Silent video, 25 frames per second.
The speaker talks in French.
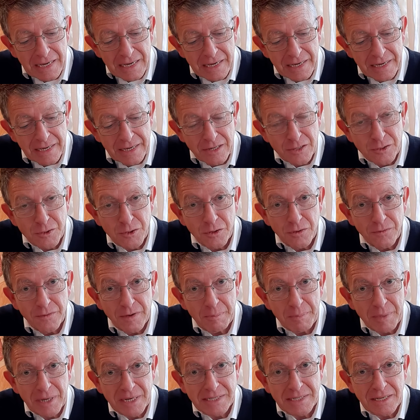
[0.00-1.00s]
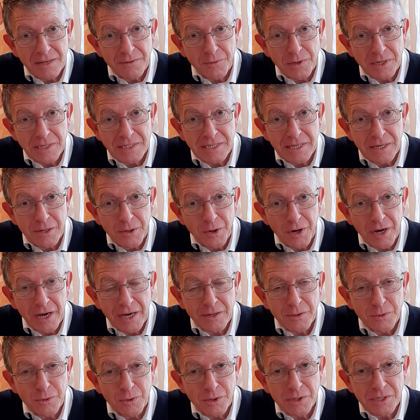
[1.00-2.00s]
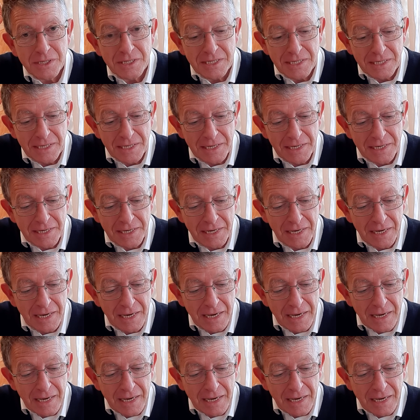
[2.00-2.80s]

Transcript: et je ne vais pas cette fois-ci le raccourcir,